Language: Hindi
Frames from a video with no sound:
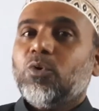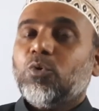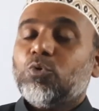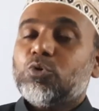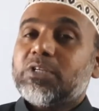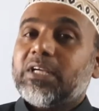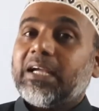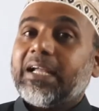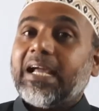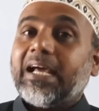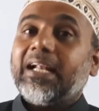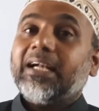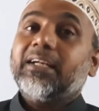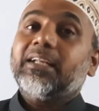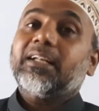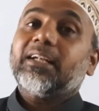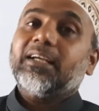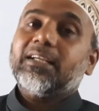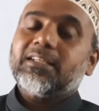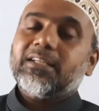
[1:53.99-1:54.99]
उसका
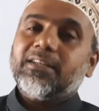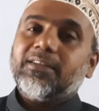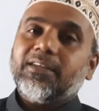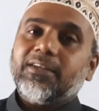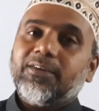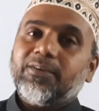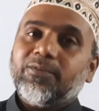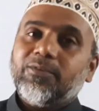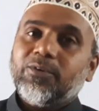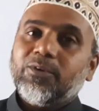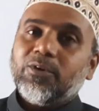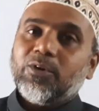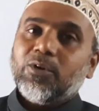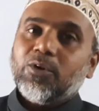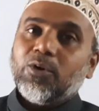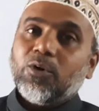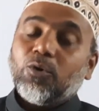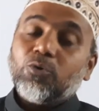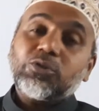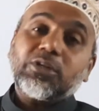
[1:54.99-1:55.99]
कैरेक्टर कैसे थे
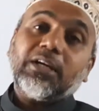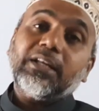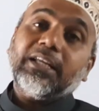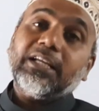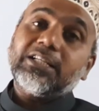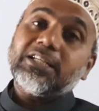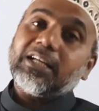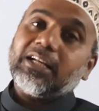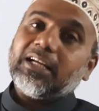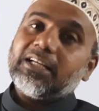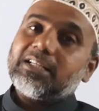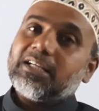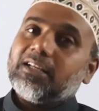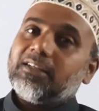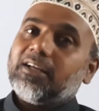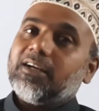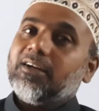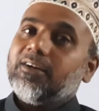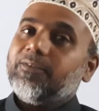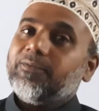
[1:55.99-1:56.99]
उसका नेचर कैसा
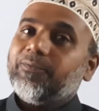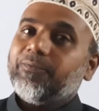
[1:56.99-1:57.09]
था